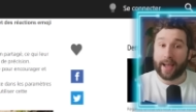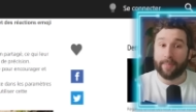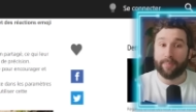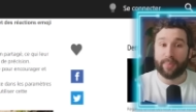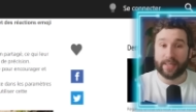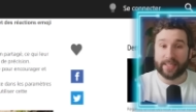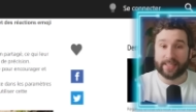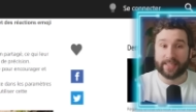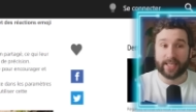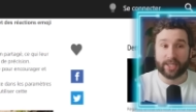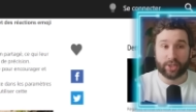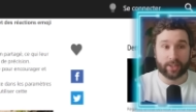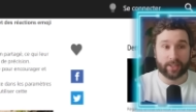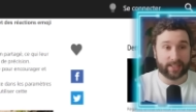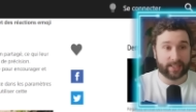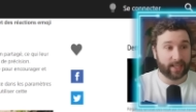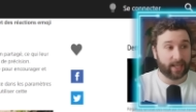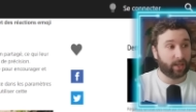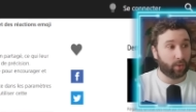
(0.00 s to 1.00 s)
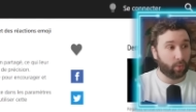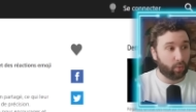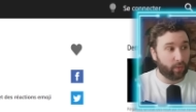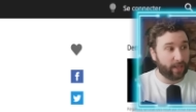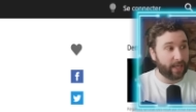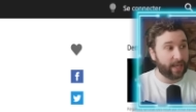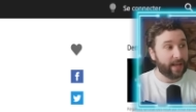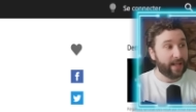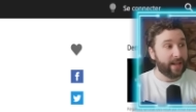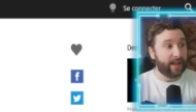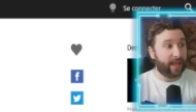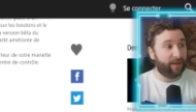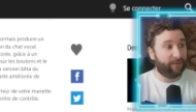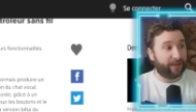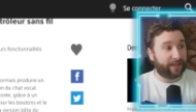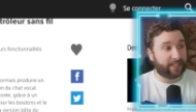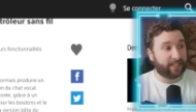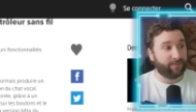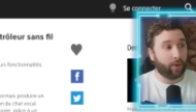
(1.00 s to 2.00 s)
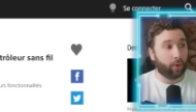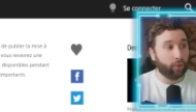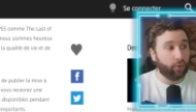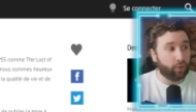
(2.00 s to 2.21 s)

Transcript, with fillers: PlayStation 5. Oui, effectivement,